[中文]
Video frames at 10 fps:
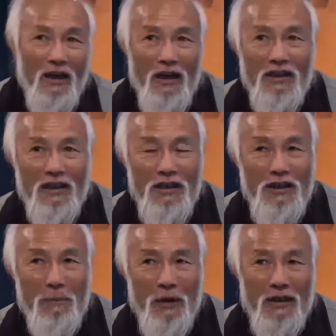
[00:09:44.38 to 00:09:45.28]
而且呢，
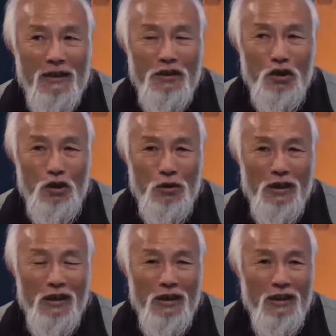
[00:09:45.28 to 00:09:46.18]
咱本身就是
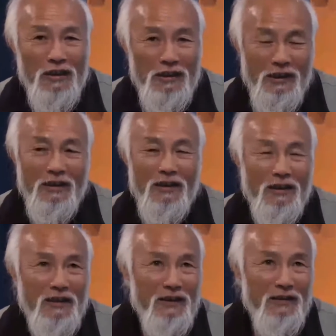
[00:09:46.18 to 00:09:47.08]
说，一，
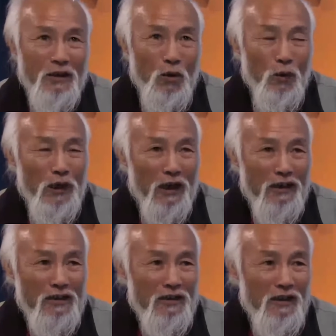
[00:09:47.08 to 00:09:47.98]
咱是弘扬
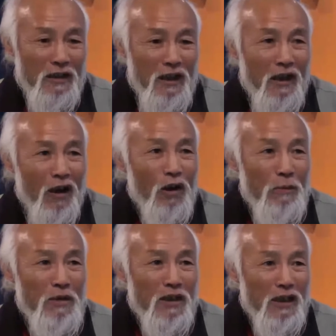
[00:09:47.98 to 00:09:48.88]
的是奥
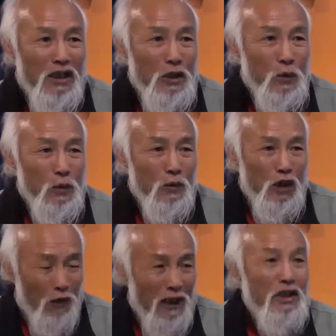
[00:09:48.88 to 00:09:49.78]
林匹克的一种
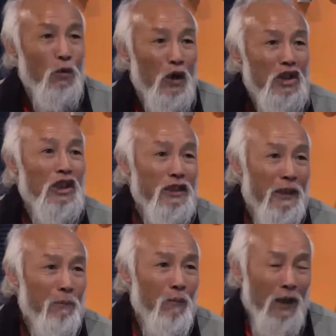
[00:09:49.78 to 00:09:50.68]
挑战自我的精神；